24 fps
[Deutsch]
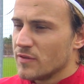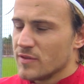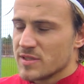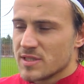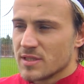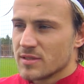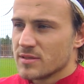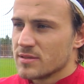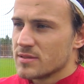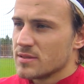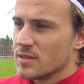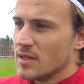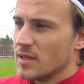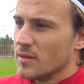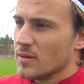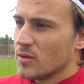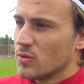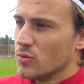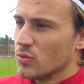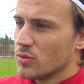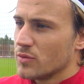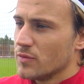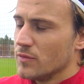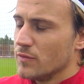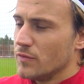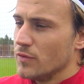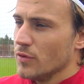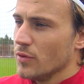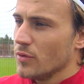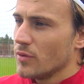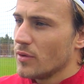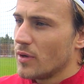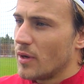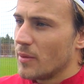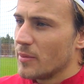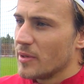Wir sind äh, gut in
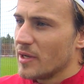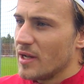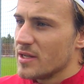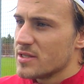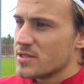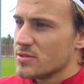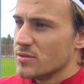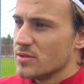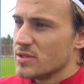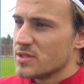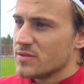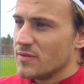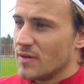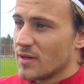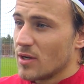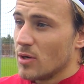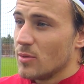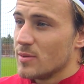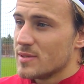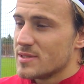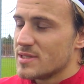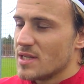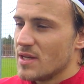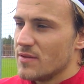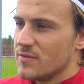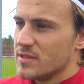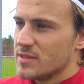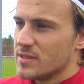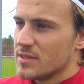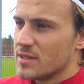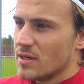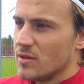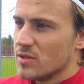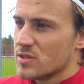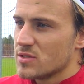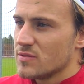Führung gegangen mit 1-0. Das war, glaube ich, sehr
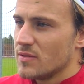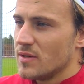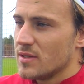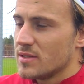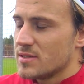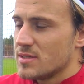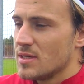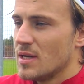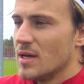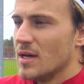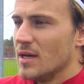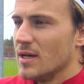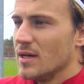wichtig auswärts.